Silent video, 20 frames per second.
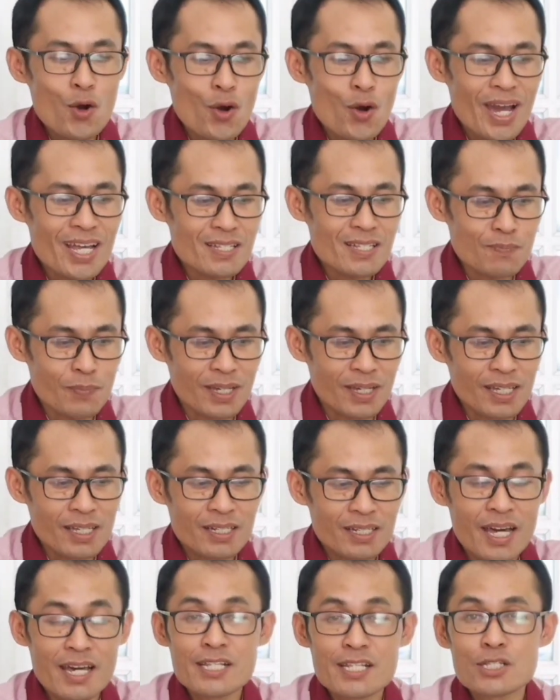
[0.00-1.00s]

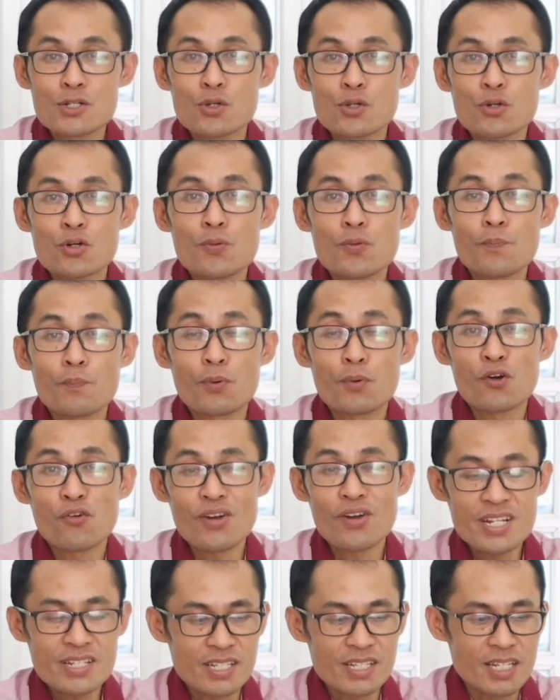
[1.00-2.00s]
OSP dari seluruh
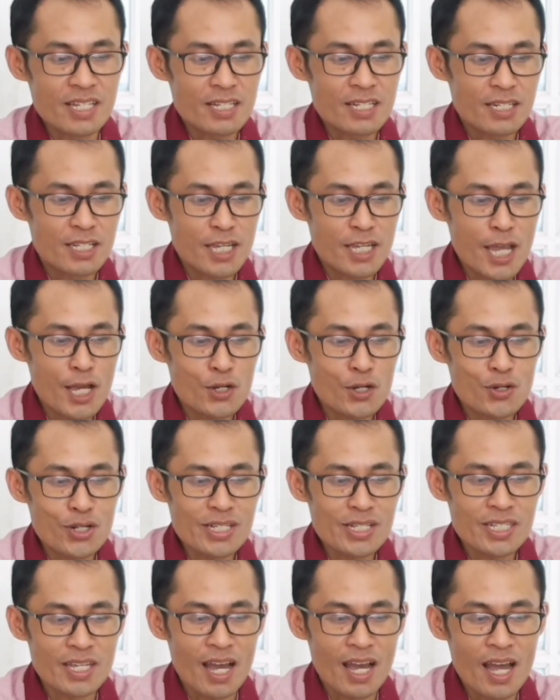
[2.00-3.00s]
provinsi di
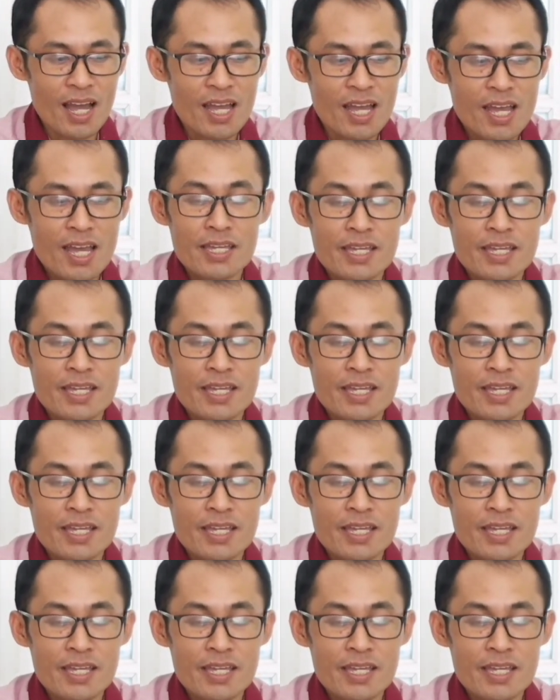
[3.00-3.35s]
Indonesia